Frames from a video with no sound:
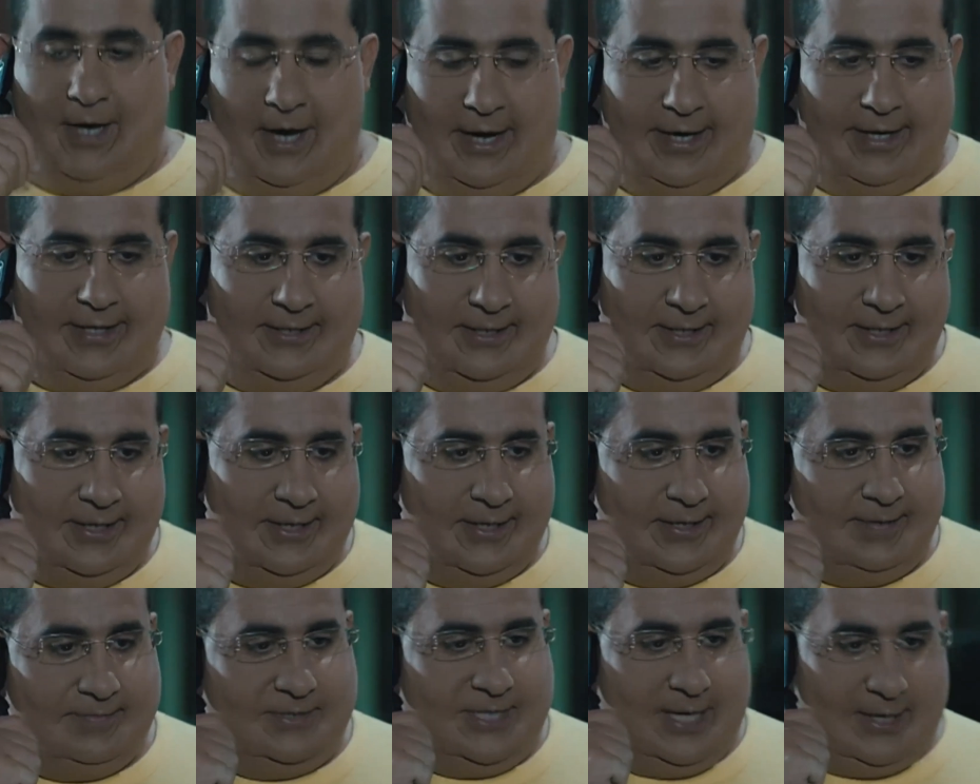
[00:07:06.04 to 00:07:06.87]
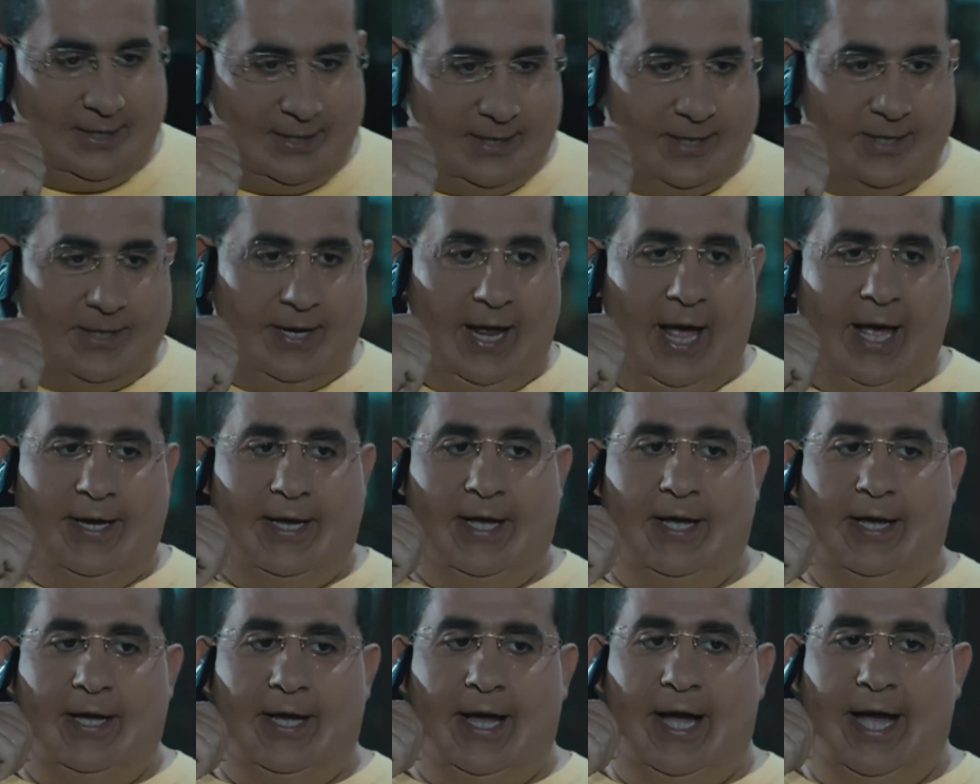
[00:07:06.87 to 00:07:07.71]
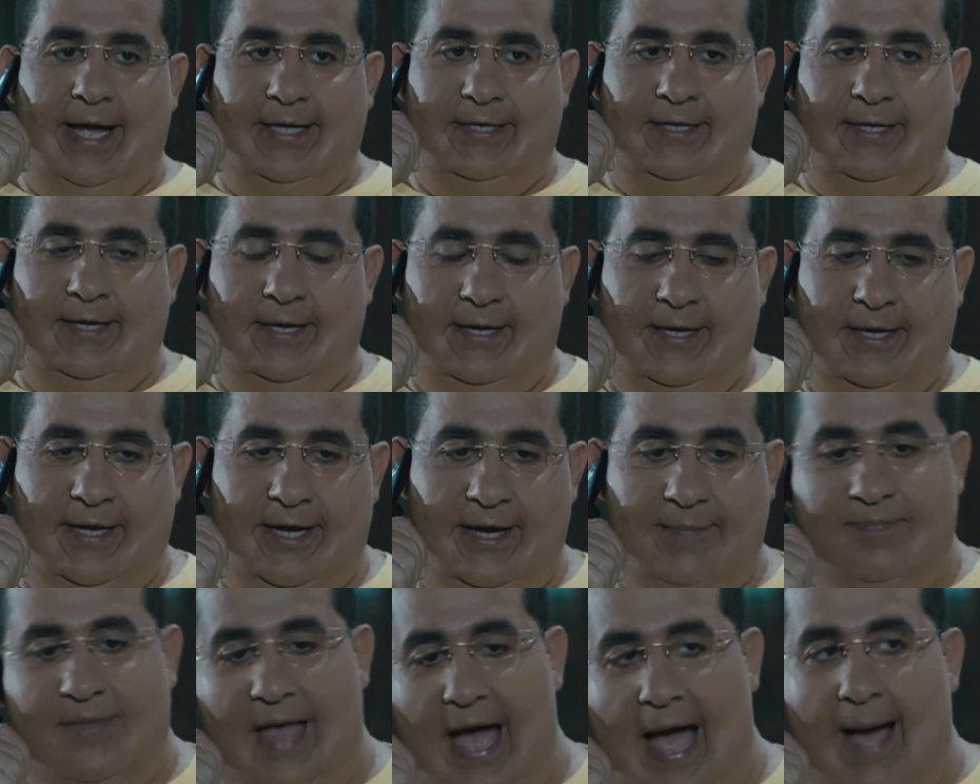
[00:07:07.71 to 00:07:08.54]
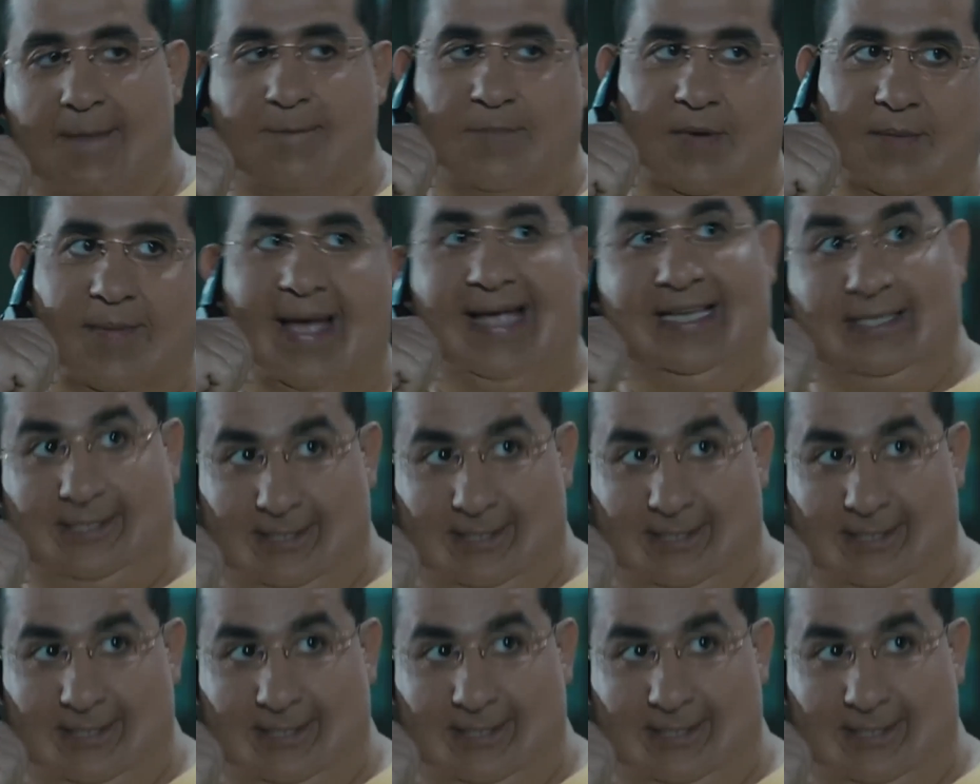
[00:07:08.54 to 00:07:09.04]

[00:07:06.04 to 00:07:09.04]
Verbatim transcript: هاي آه، دينا مساء الخير انا عادل ابن عم